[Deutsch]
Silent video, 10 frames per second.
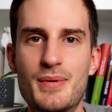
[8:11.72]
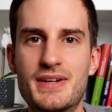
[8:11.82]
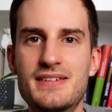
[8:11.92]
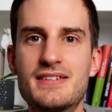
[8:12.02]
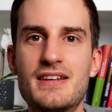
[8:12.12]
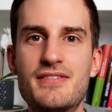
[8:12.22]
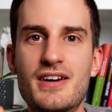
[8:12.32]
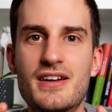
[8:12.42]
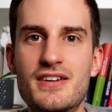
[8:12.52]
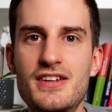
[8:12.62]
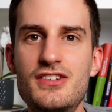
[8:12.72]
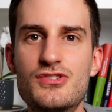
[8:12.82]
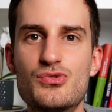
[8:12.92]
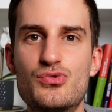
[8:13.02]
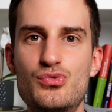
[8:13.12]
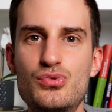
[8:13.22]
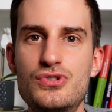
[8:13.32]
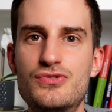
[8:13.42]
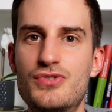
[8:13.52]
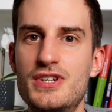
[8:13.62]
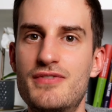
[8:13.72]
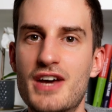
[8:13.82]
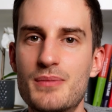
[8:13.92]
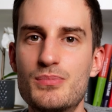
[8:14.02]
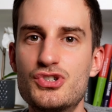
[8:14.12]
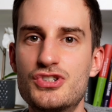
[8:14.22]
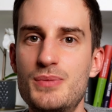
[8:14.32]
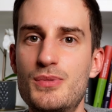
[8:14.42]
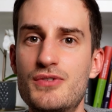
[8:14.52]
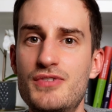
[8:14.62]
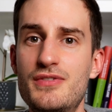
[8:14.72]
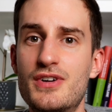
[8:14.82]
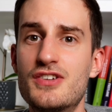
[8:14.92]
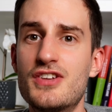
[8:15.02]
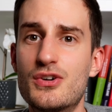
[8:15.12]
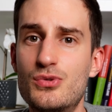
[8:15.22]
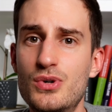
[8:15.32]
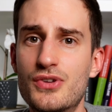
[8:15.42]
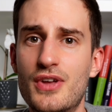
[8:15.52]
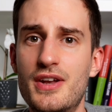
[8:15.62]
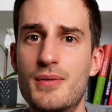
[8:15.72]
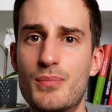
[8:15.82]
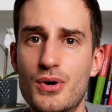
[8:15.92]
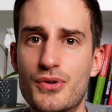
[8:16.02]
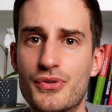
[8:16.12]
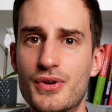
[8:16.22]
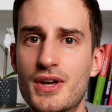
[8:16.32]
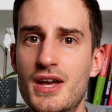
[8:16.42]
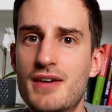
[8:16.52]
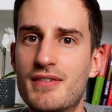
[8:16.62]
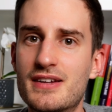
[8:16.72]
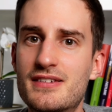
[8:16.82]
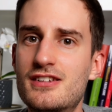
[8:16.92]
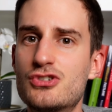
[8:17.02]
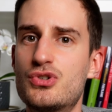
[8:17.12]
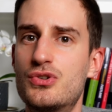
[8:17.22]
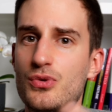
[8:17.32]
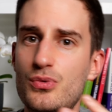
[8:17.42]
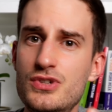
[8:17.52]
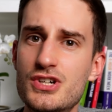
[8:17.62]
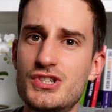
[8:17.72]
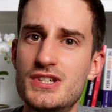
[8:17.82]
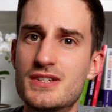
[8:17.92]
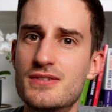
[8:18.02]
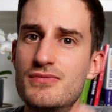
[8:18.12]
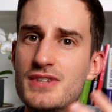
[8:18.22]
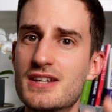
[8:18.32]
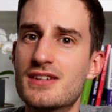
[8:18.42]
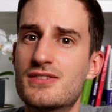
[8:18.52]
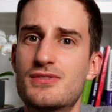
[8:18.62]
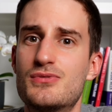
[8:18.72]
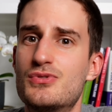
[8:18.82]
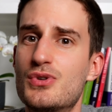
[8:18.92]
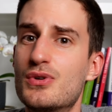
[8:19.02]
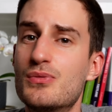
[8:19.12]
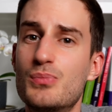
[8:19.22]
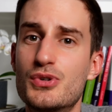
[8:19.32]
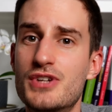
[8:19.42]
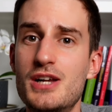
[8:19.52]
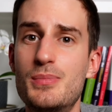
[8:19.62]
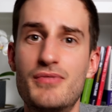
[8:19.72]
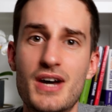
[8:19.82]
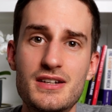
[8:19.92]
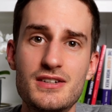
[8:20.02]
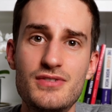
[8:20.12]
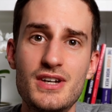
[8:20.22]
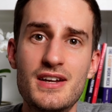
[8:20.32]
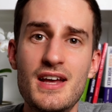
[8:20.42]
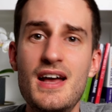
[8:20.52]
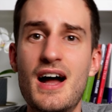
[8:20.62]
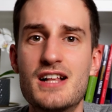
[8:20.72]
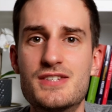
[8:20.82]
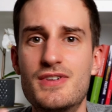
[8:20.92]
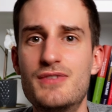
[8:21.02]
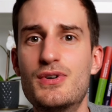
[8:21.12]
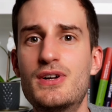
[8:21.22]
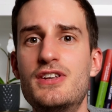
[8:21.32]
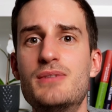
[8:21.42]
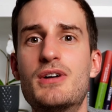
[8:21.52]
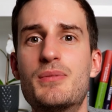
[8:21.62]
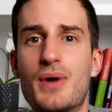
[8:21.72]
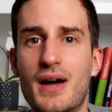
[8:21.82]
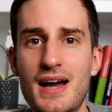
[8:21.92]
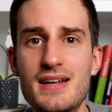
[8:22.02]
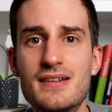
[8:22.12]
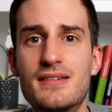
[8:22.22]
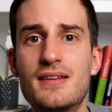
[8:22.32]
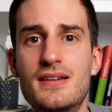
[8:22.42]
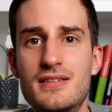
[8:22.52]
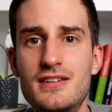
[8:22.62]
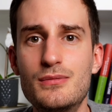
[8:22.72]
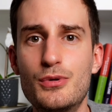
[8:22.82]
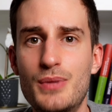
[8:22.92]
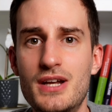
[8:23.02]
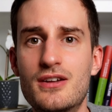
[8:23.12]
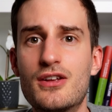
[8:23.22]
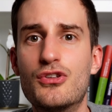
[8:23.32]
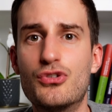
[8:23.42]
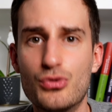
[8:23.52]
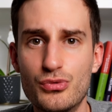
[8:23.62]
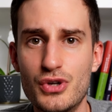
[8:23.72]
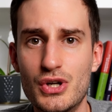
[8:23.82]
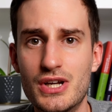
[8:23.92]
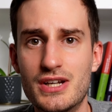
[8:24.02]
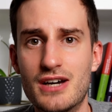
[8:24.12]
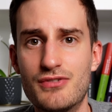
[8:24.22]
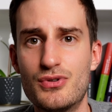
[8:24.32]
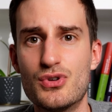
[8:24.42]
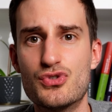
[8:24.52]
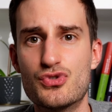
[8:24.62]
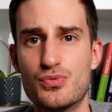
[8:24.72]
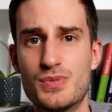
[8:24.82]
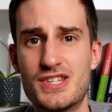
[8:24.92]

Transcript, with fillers: Aber das ist einfach nicht so gut für die Wertbestimmung wie wirklich der Kurs an der Börse. Weil es ist ja schon ein Unterschied, wie das durch irgendein Modell bewertet wird, als wenn wirklich jemand bereit ist, in diesem Moment so viel dafür zu